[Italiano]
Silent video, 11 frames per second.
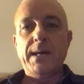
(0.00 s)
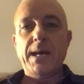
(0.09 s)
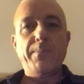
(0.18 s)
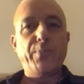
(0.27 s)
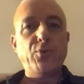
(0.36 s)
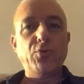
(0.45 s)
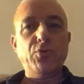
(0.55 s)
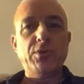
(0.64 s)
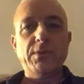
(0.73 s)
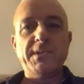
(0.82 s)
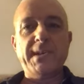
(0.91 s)
hai più,
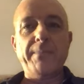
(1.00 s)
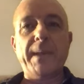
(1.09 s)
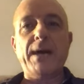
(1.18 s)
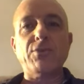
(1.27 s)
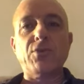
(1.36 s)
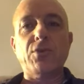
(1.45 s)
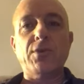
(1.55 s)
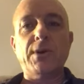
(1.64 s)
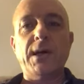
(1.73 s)
eh, sembrato,